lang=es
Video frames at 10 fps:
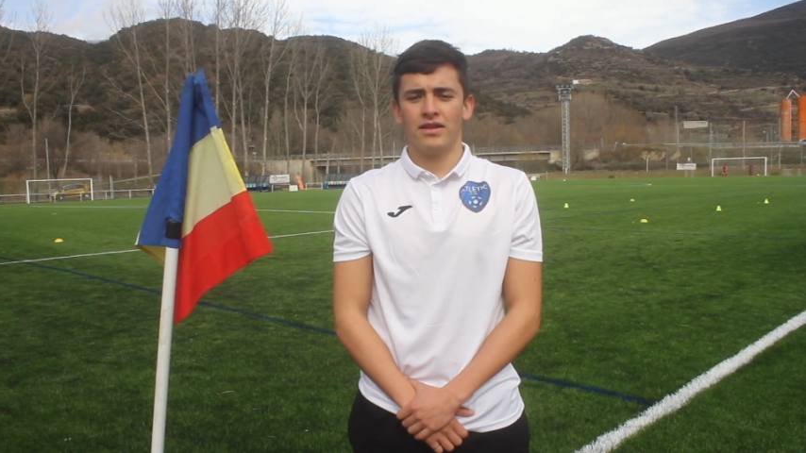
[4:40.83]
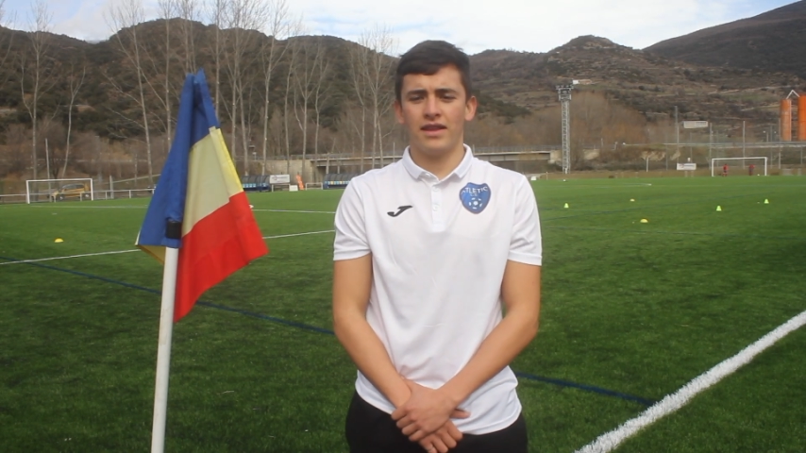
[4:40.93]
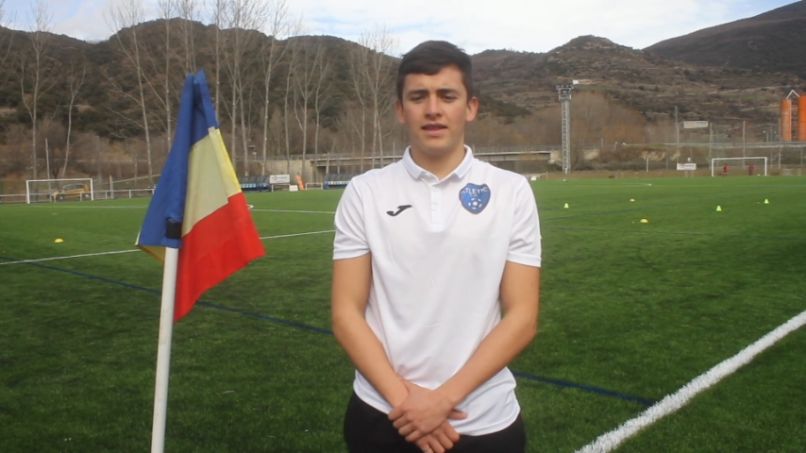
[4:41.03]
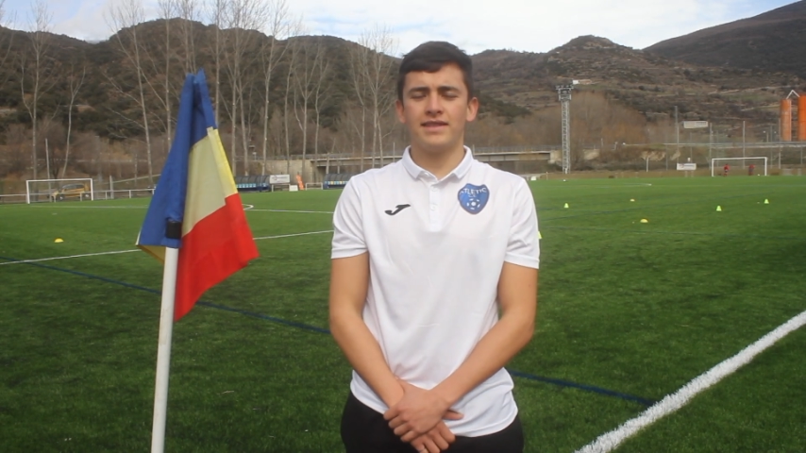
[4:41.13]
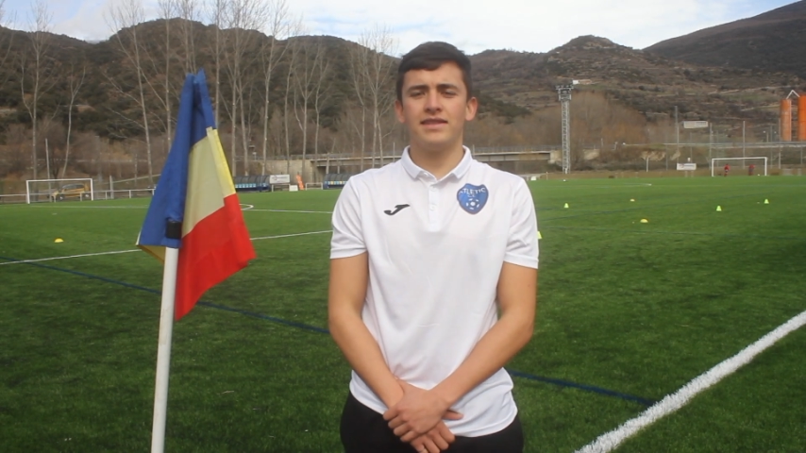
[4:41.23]

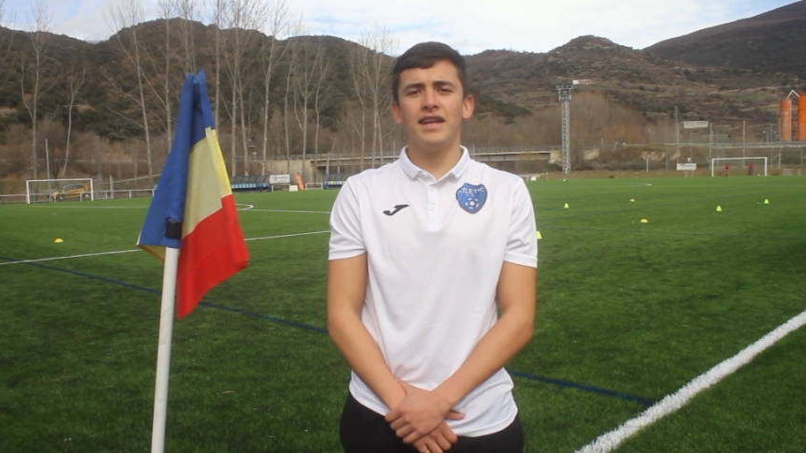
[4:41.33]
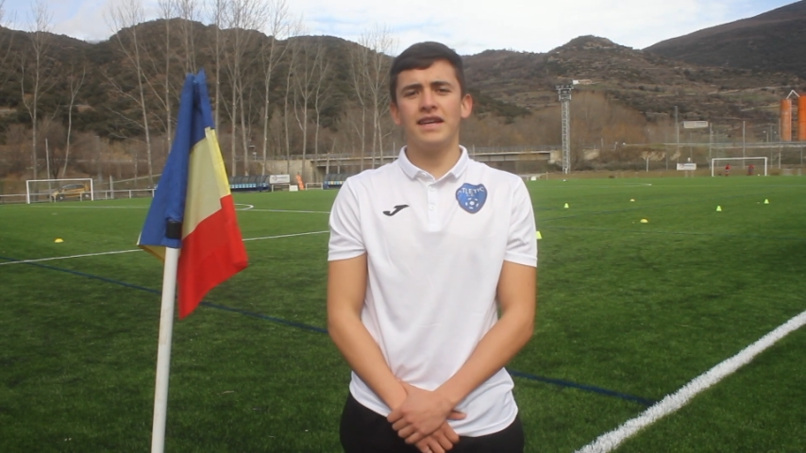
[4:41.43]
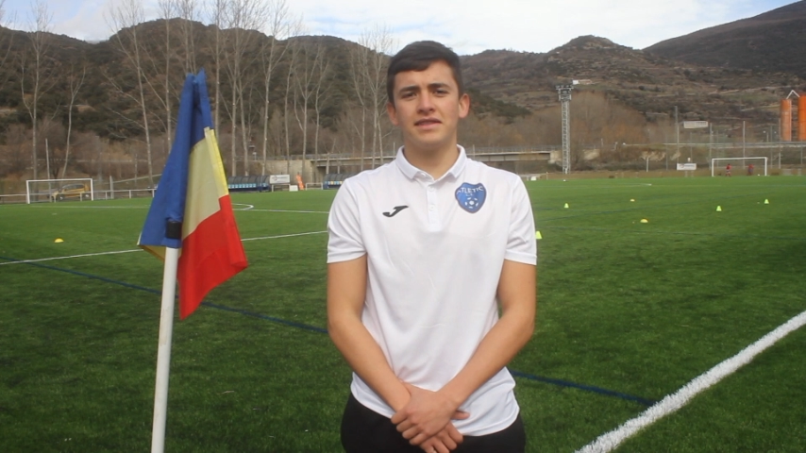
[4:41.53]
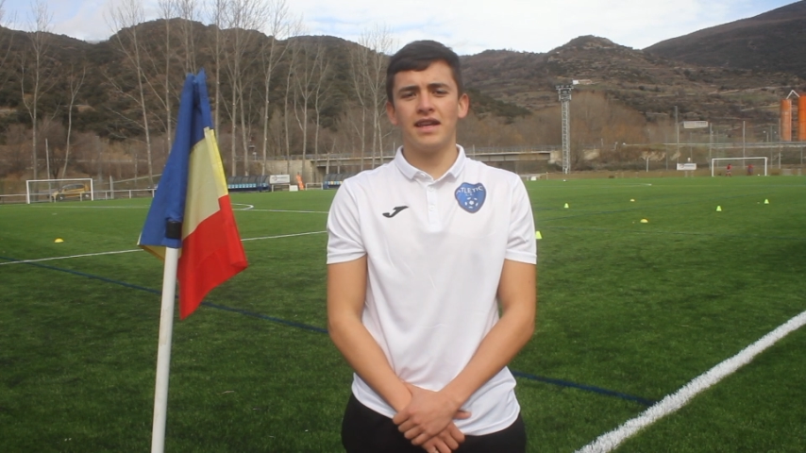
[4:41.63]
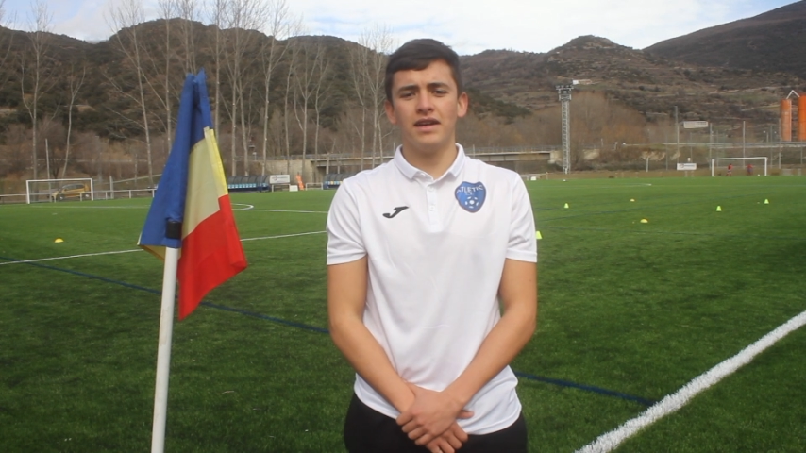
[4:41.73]
Andrés
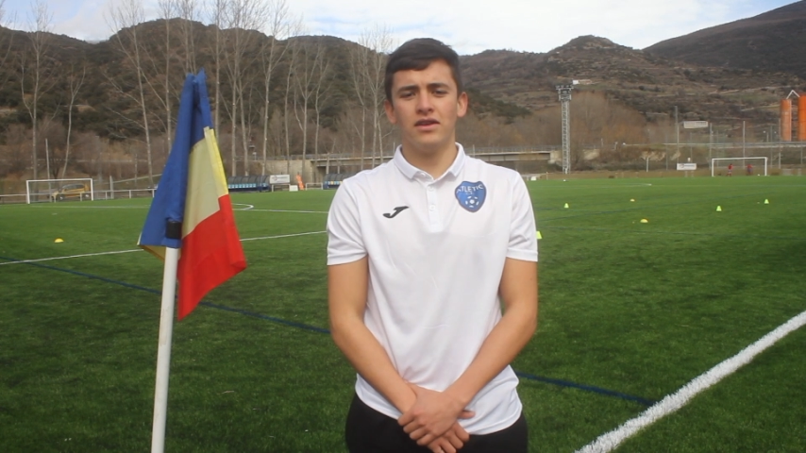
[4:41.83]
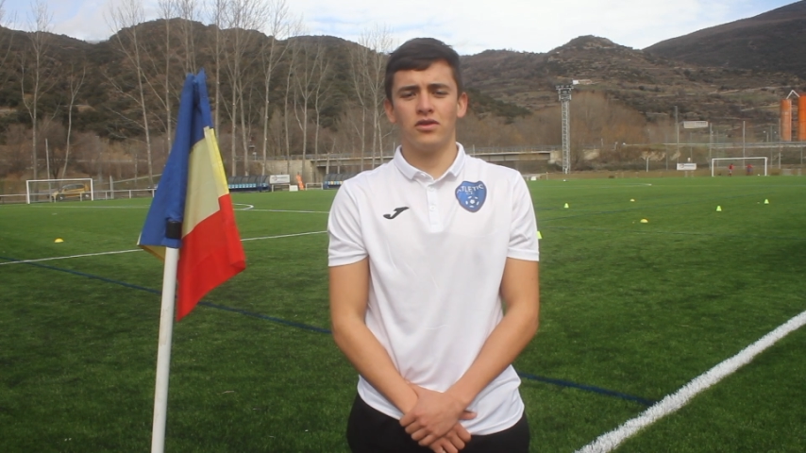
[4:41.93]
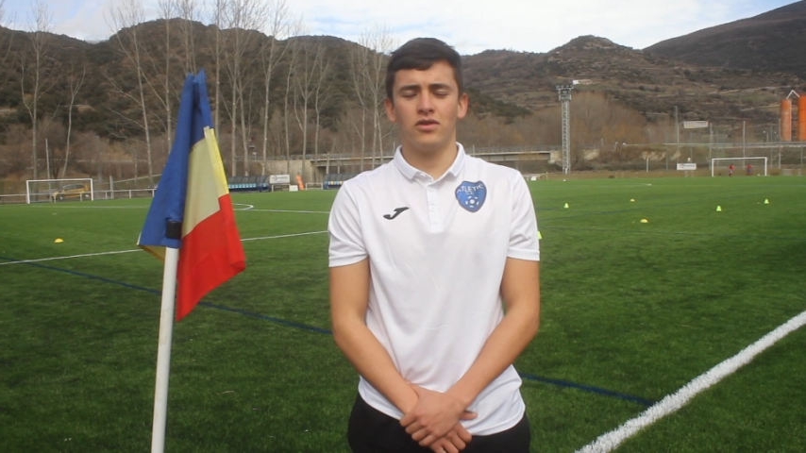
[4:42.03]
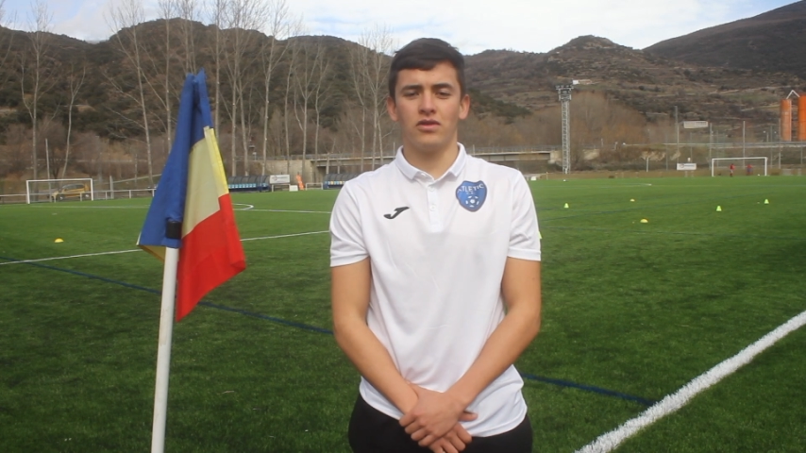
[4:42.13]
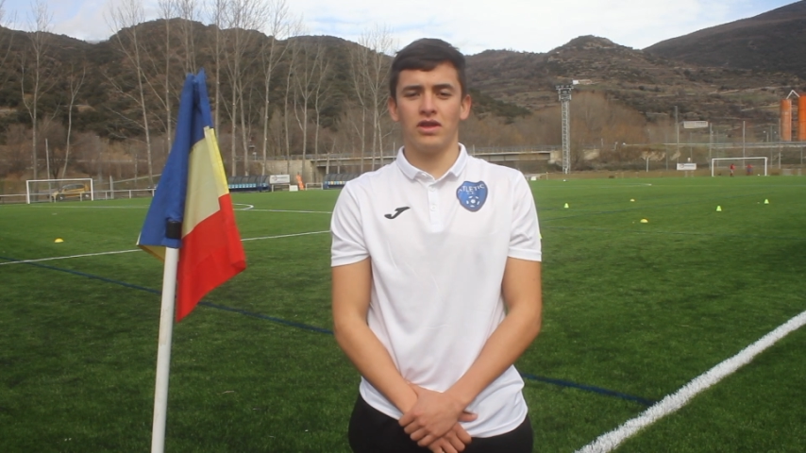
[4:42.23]
Iniesta
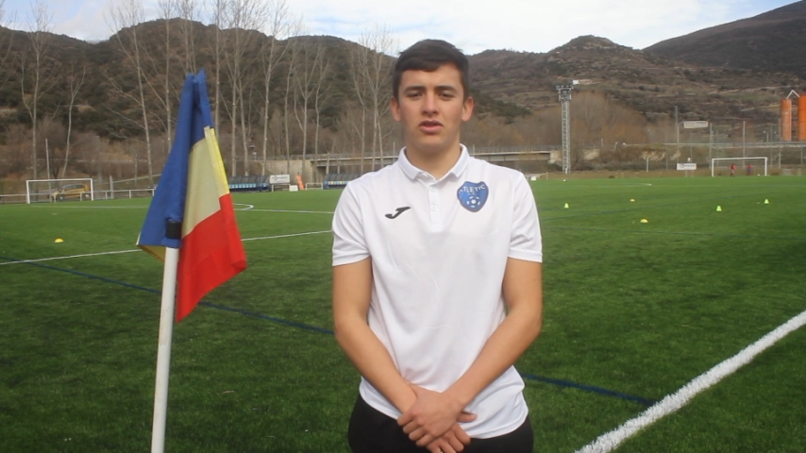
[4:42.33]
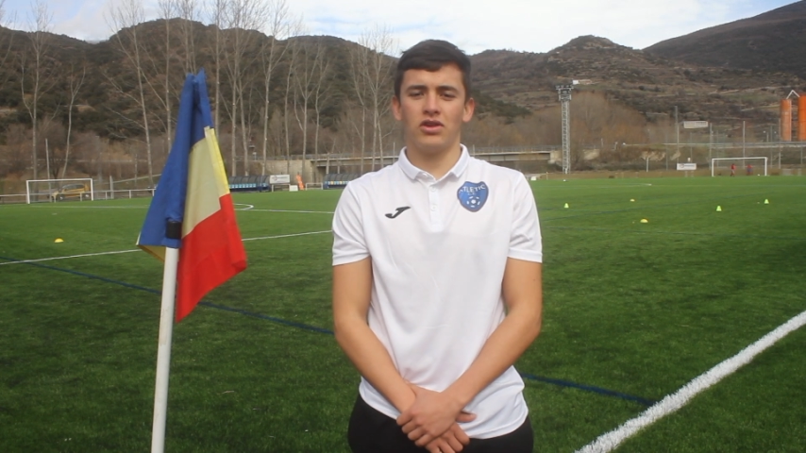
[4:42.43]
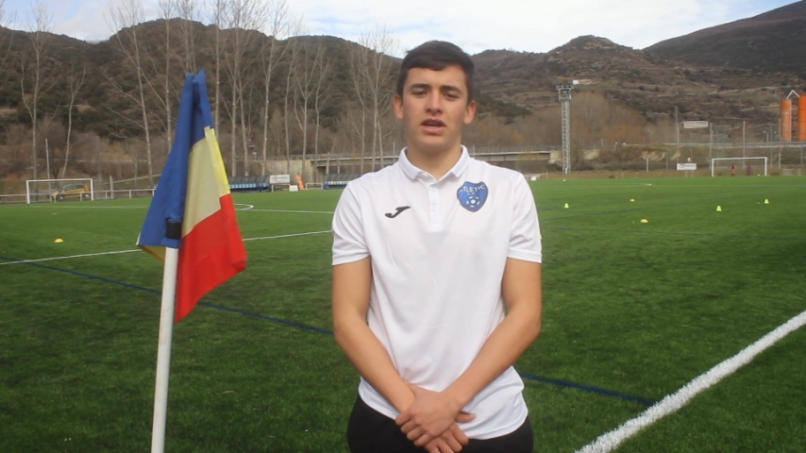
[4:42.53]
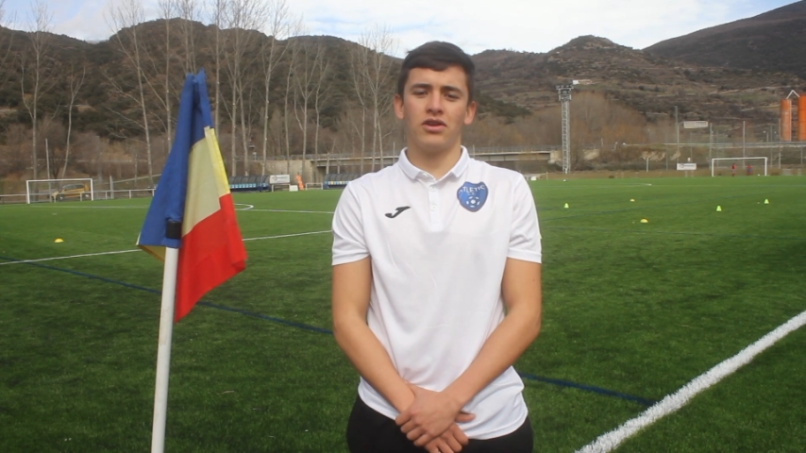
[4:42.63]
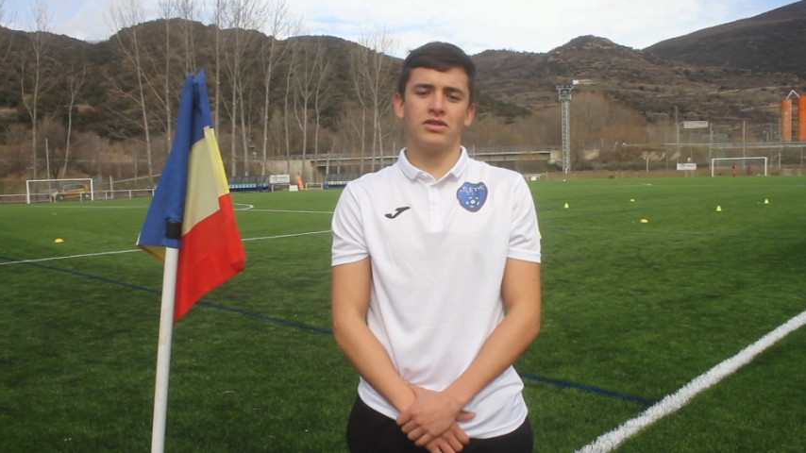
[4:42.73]
o, de
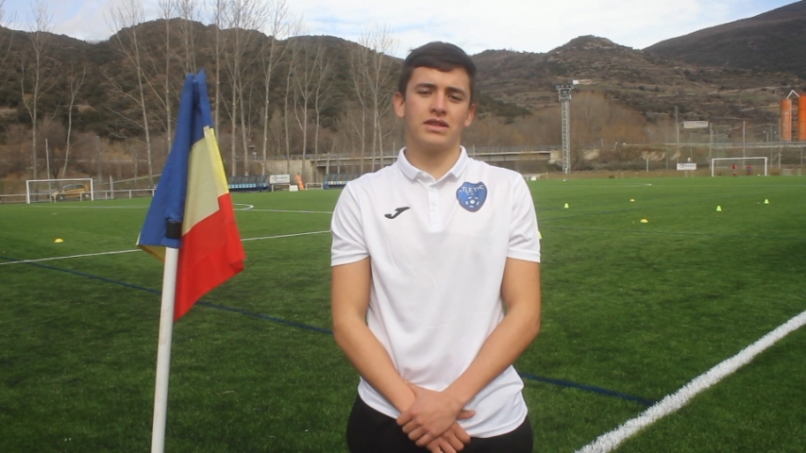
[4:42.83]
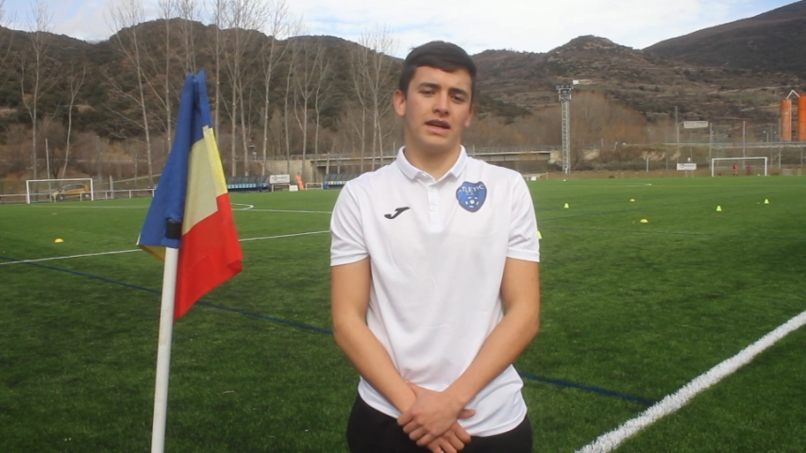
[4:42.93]
Tony Cross,